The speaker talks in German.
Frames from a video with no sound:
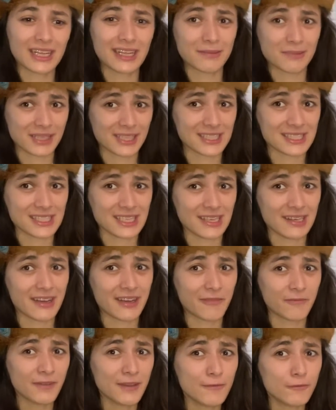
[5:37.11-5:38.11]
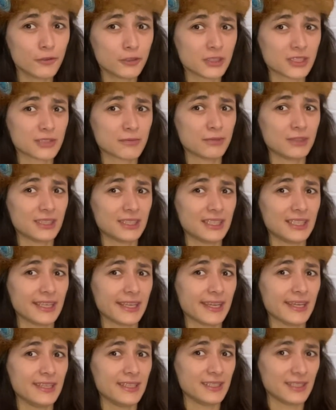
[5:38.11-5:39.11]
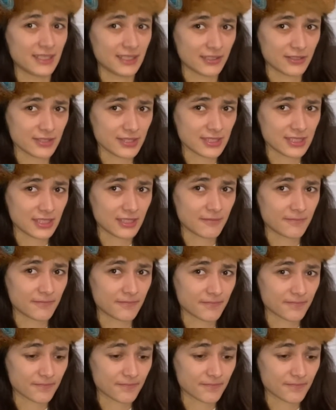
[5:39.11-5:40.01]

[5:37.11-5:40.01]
aber ganz ehrlich, wie wird das wohl in der Realität aussehen?